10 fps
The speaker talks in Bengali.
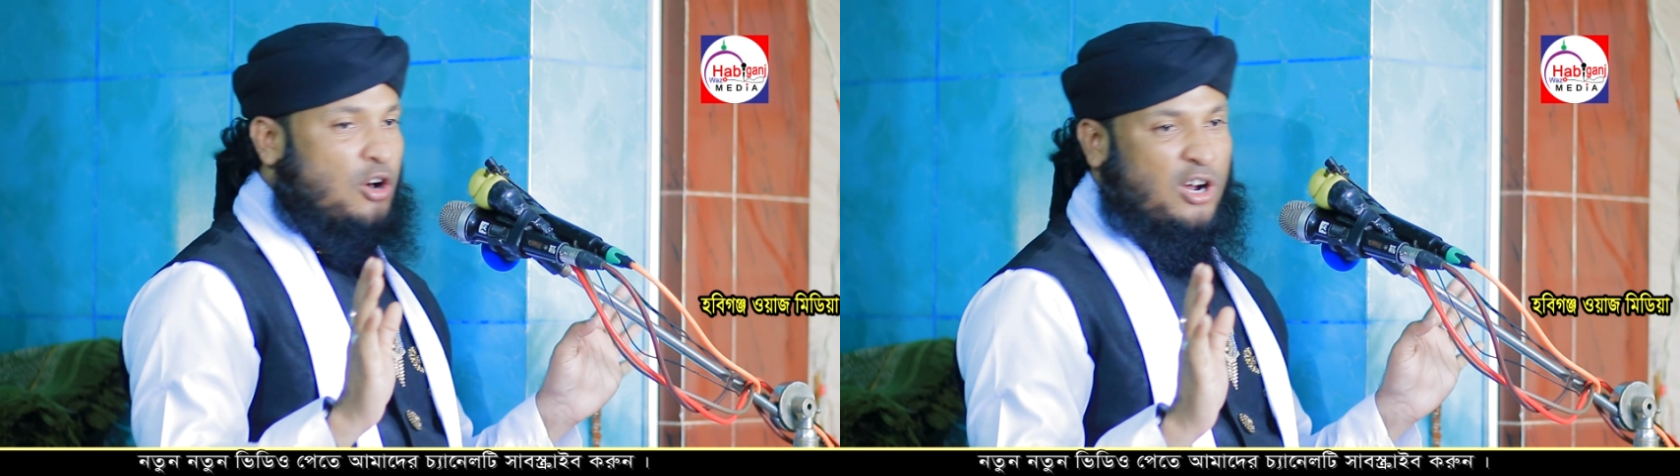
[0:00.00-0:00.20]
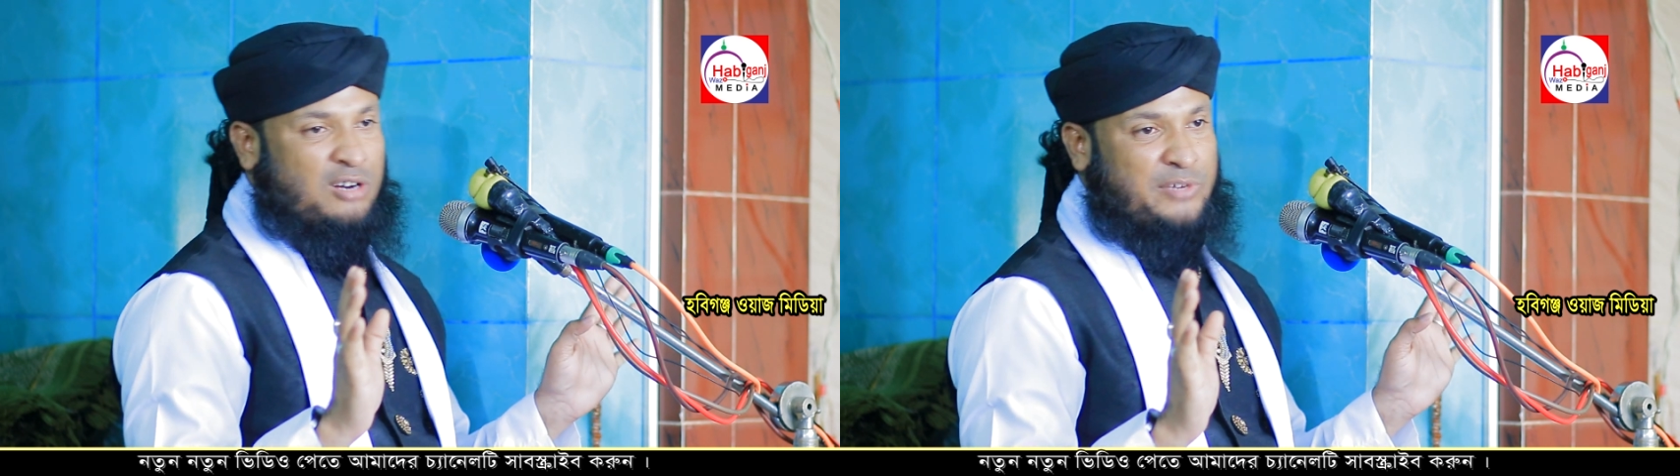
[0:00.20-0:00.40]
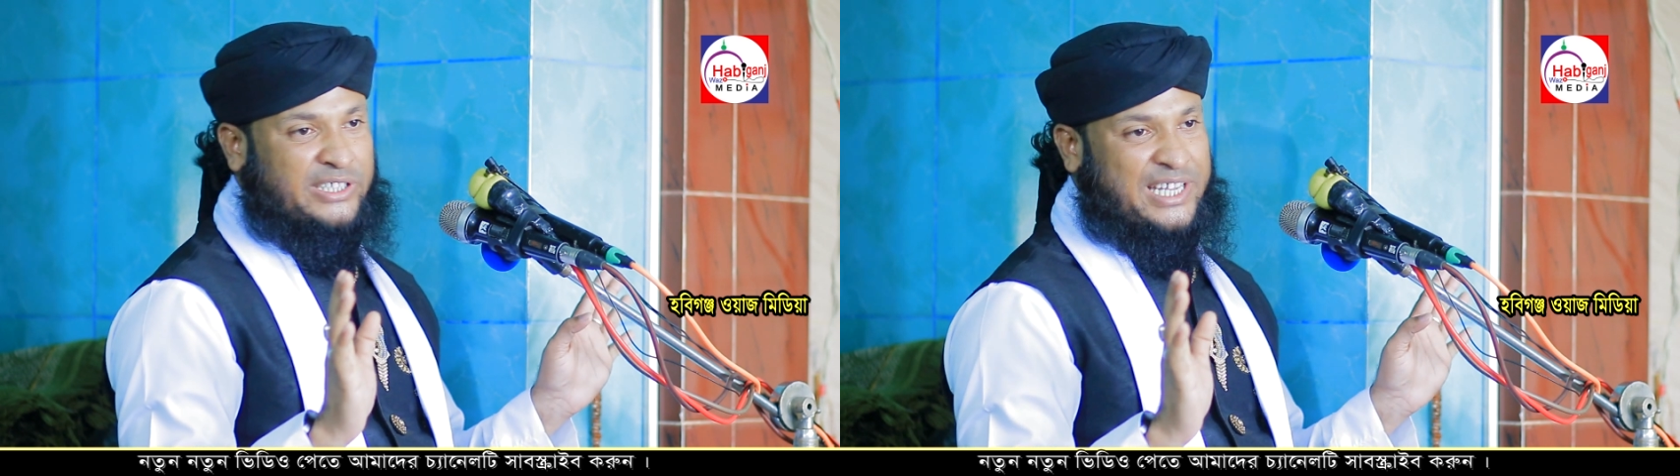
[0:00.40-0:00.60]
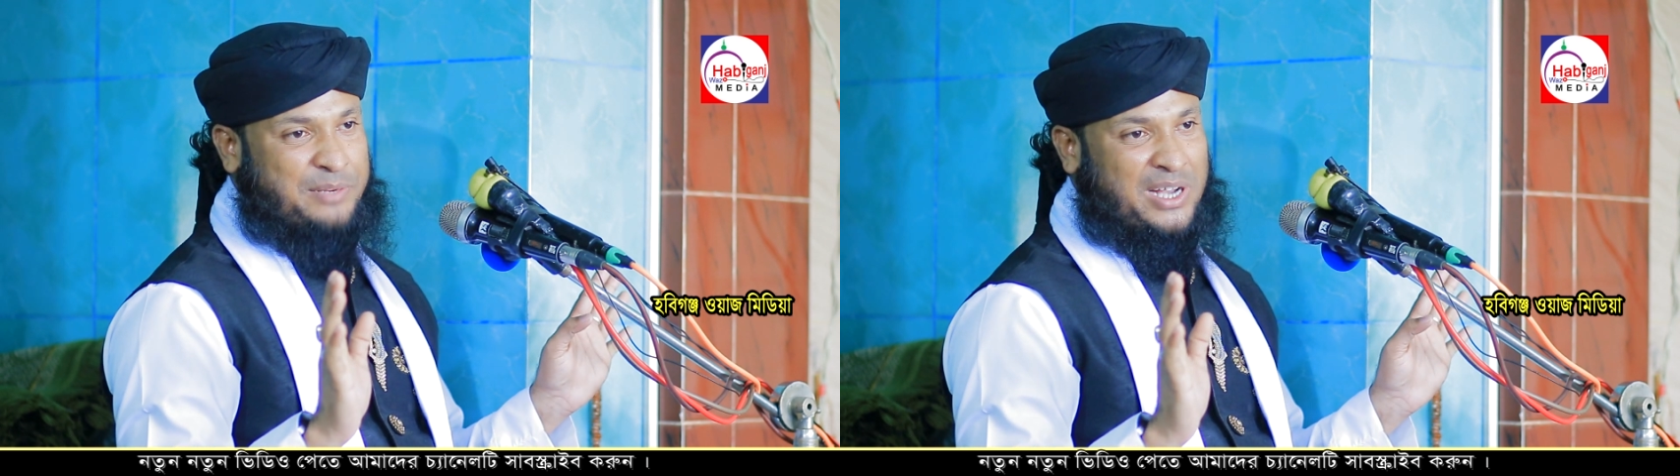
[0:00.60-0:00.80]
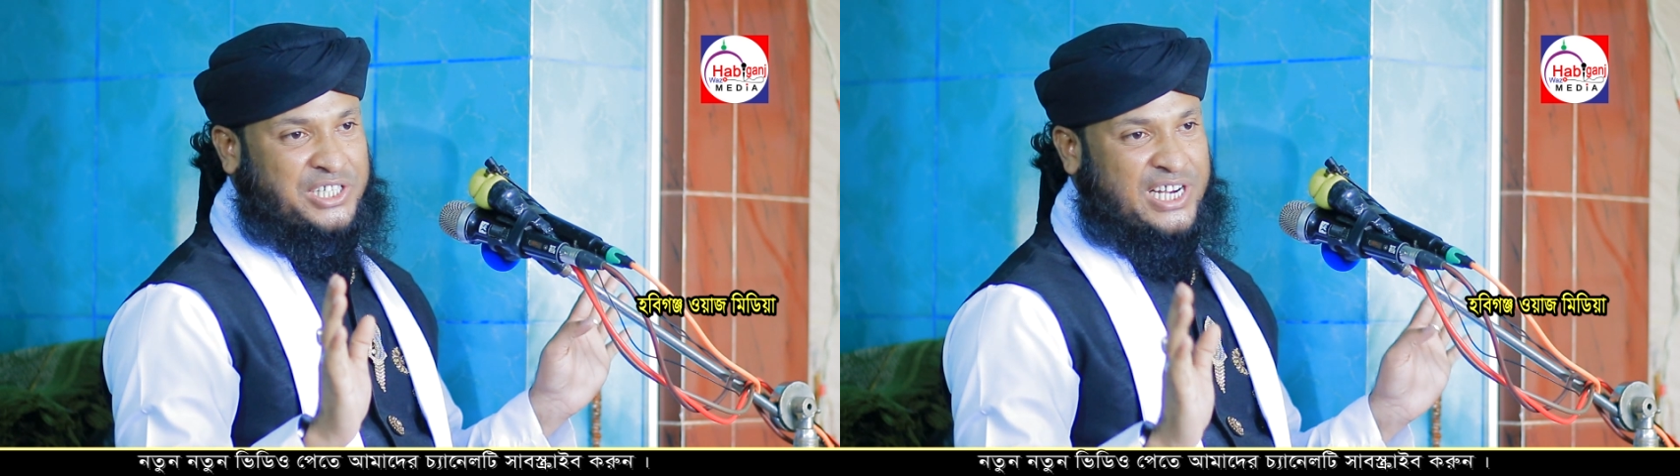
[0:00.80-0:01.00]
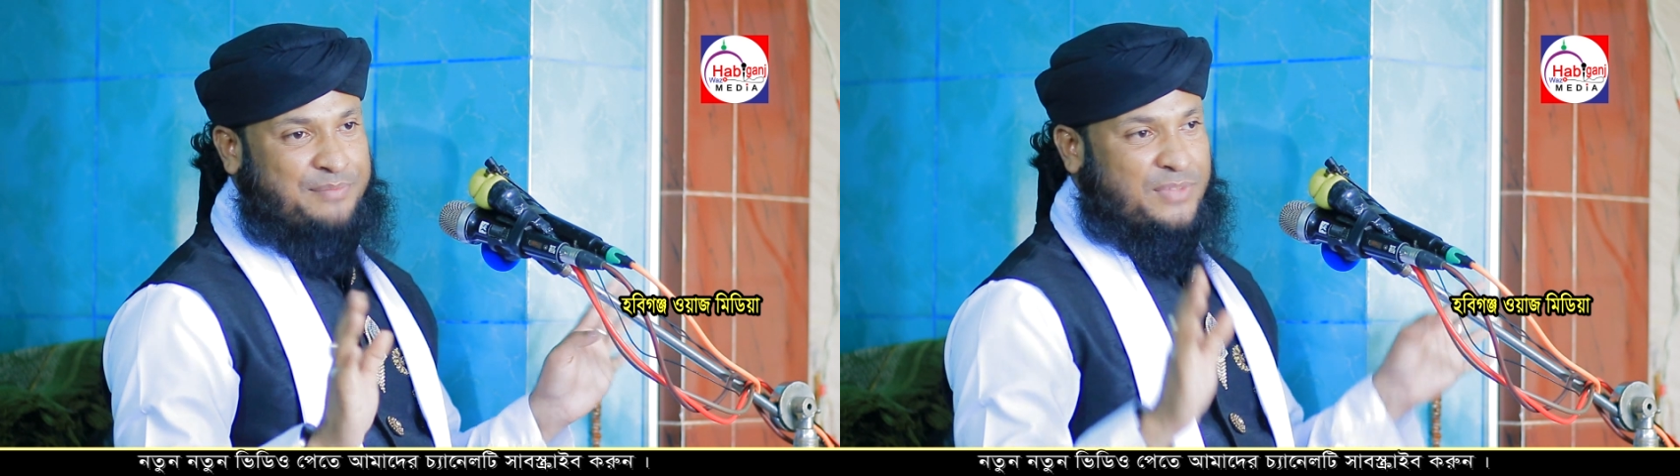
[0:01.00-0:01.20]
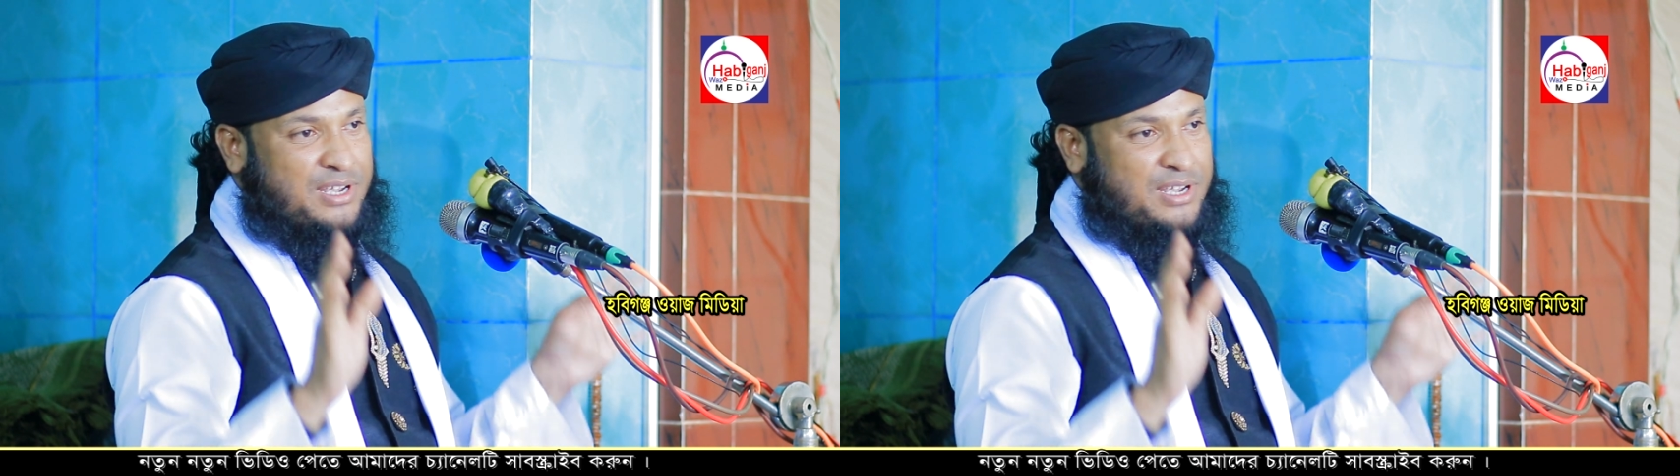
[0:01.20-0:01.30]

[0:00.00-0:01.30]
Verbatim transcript: রহমতের মাসে